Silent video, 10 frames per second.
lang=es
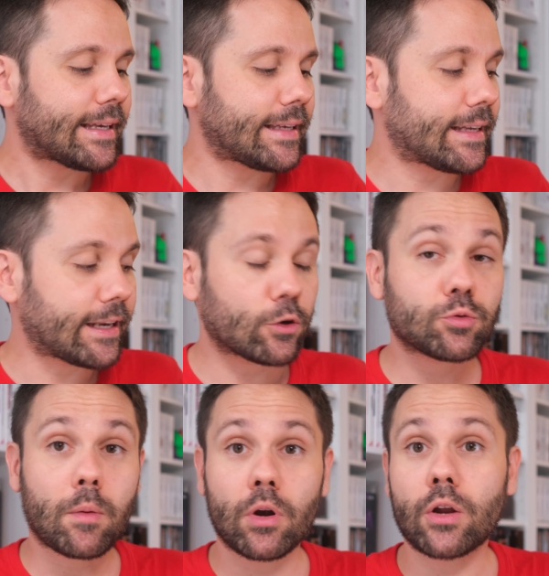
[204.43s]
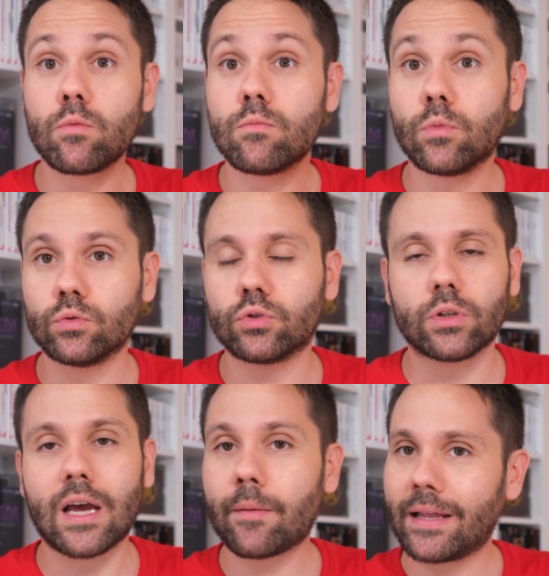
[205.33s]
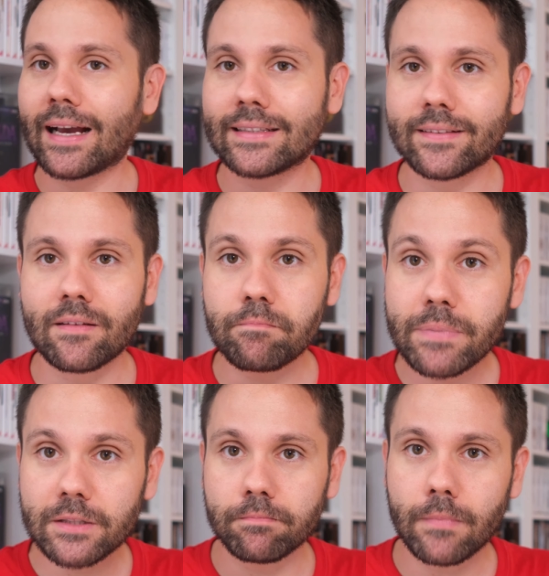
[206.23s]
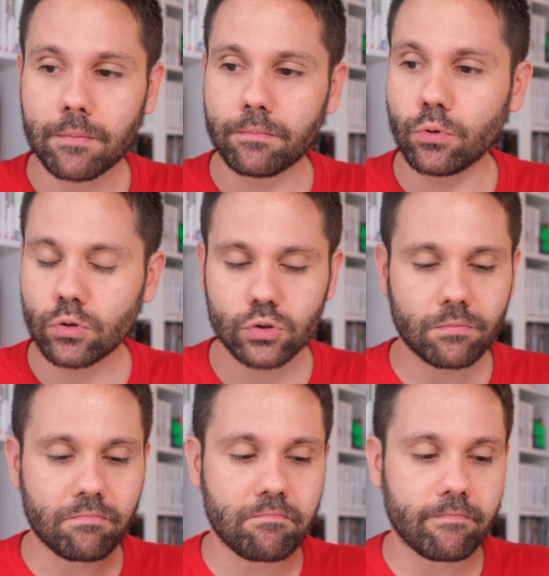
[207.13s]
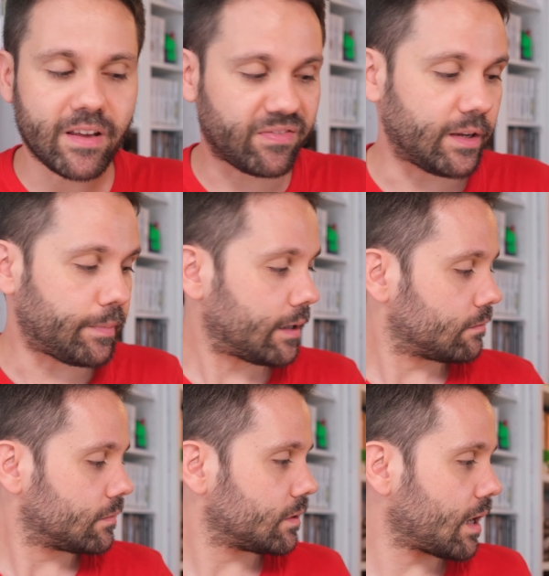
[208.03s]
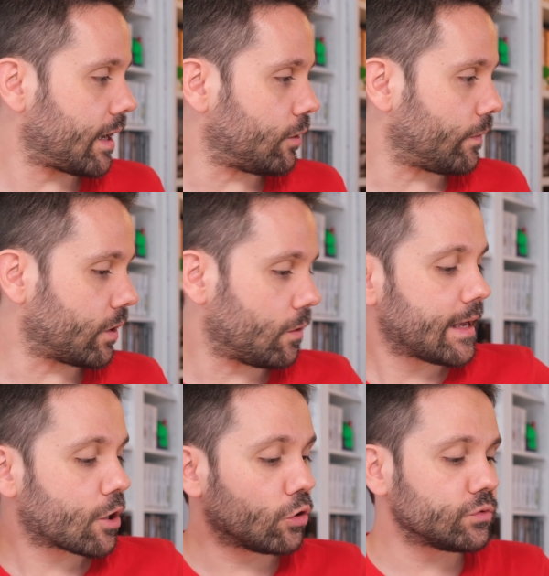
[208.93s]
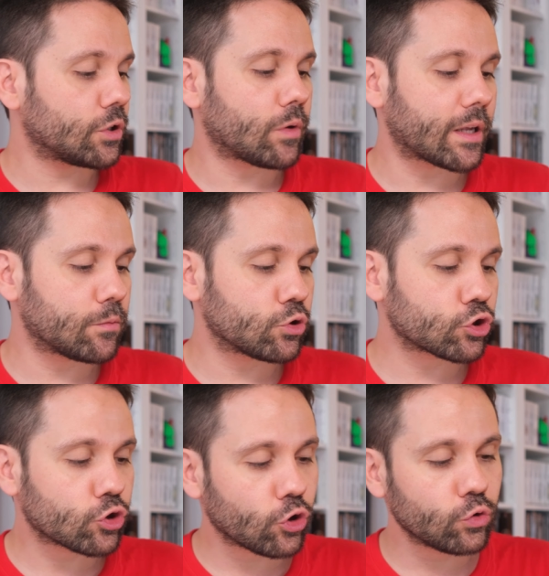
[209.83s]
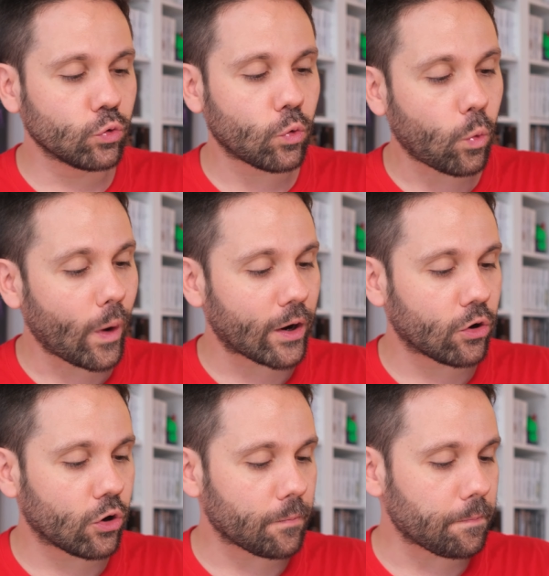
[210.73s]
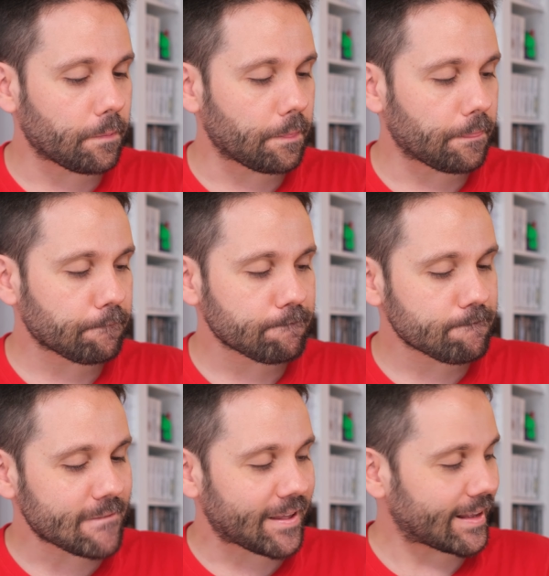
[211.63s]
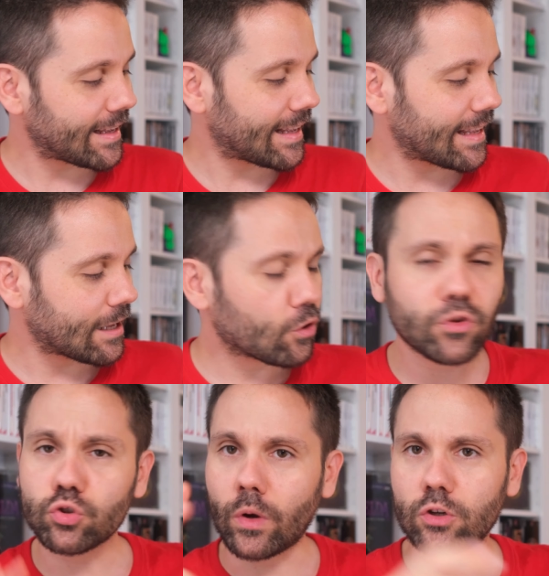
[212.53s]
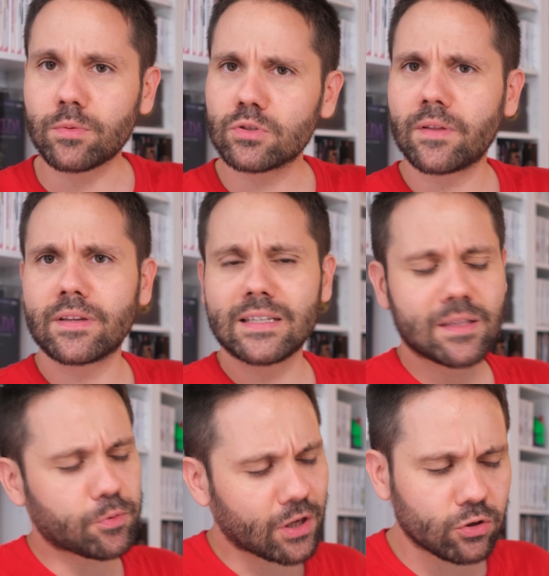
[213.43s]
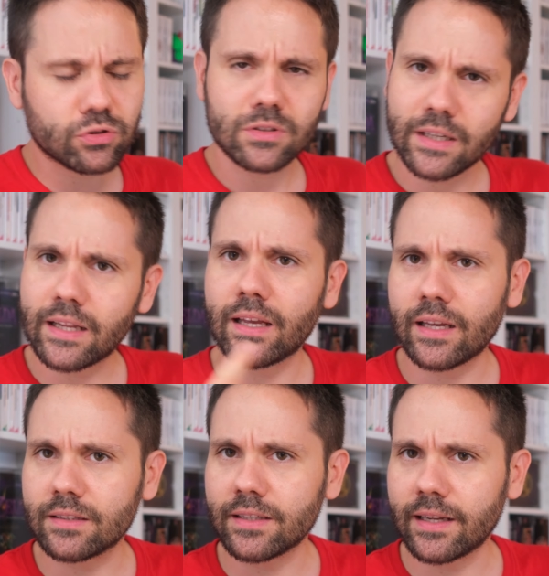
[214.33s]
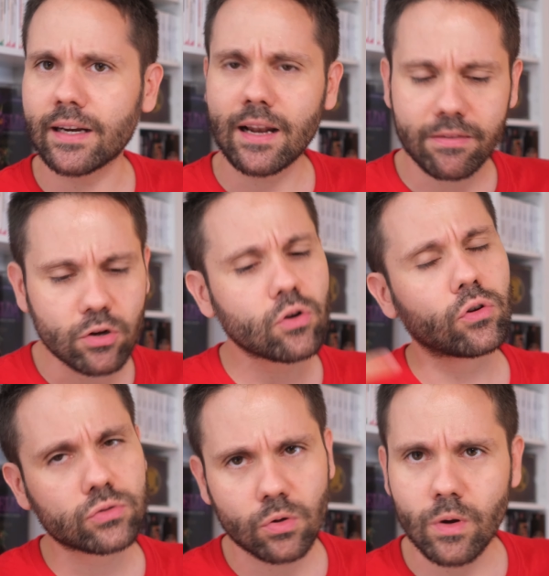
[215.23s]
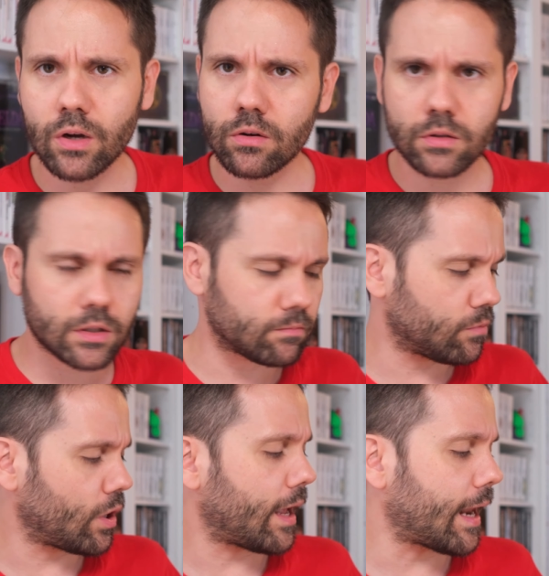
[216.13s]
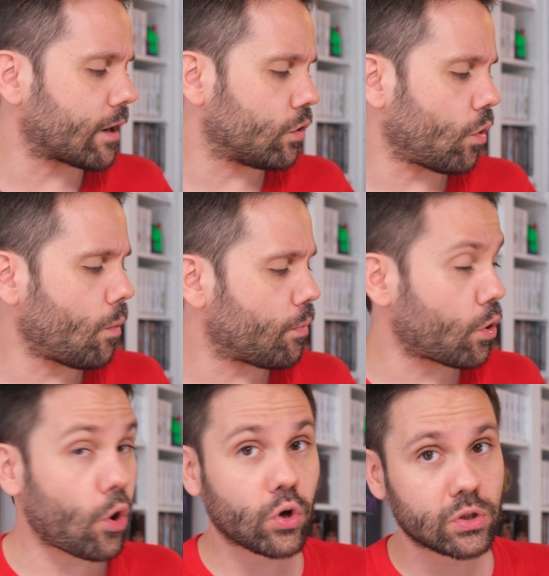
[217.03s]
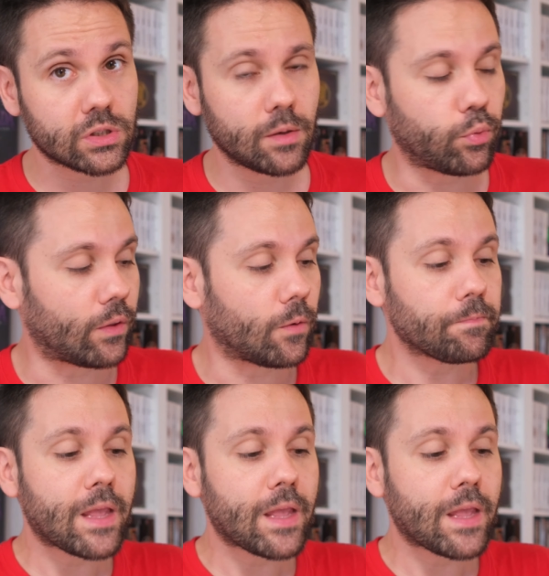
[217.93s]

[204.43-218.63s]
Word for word: y creo que os va a molar un montón. A mí la gente de Bitmap Books me flipa. Ahí lo dejo. Continuaremos con un juego con dos juegos. Vamos a hacer este porque el otro tiene, tiene relación con otro juego y voy a hilarlo un poco si puedo.